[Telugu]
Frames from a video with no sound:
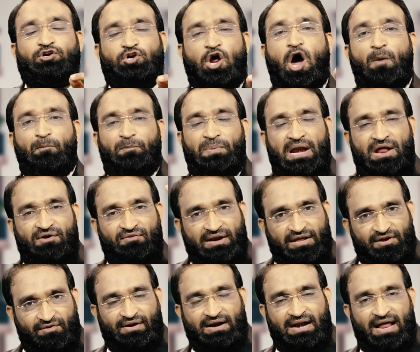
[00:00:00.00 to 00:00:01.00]
టాప్
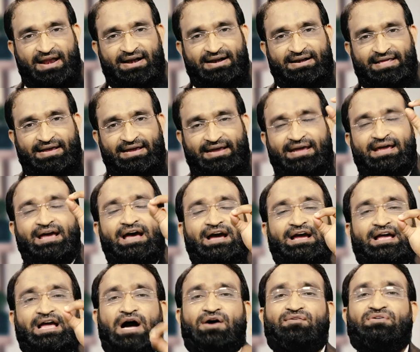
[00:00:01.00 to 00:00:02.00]
లెవెల్కి వెళ్ళాలంటే
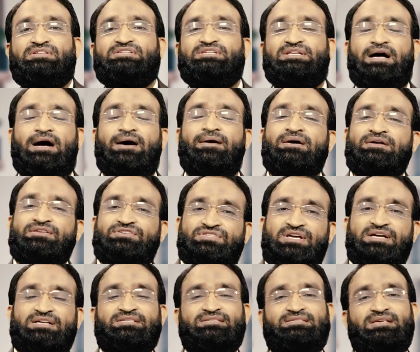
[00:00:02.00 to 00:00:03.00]
కావలసిన
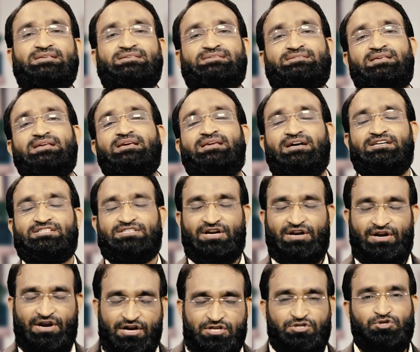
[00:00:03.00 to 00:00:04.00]
సక్సెస్ సీక్రెట్స్ని
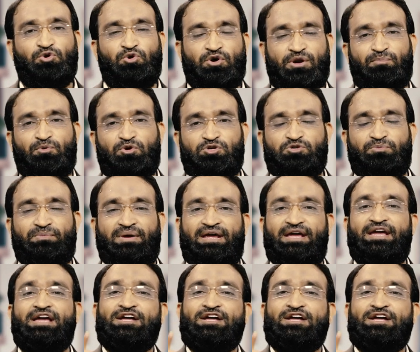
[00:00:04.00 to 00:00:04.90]
నేర్చుకోవడం కోసమే